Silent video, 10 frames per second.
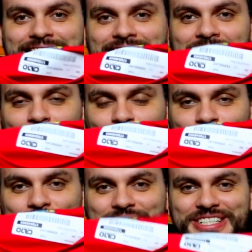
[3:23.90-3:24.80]

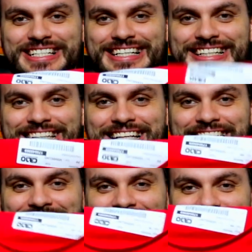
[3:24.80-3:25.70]
caldo de
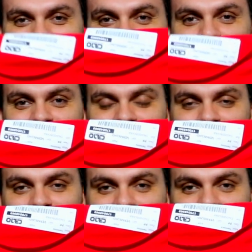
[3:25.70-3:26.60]
cana, em alusão
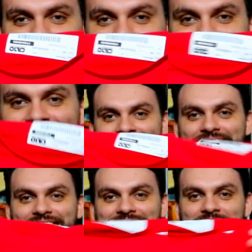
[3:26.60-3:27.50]
à Coca-Cola.
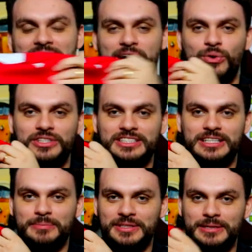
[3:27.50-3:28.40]
Essa é outra
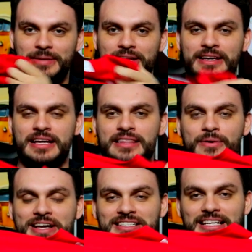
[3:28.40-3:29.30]
estampa também.
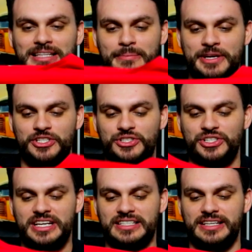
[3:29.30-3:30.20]
Não é exatamente
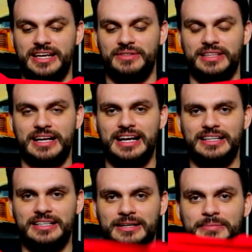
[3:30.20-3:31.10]
de desenho nem
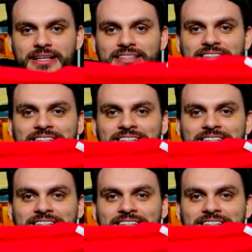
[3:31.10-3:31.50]
nada, né? Mas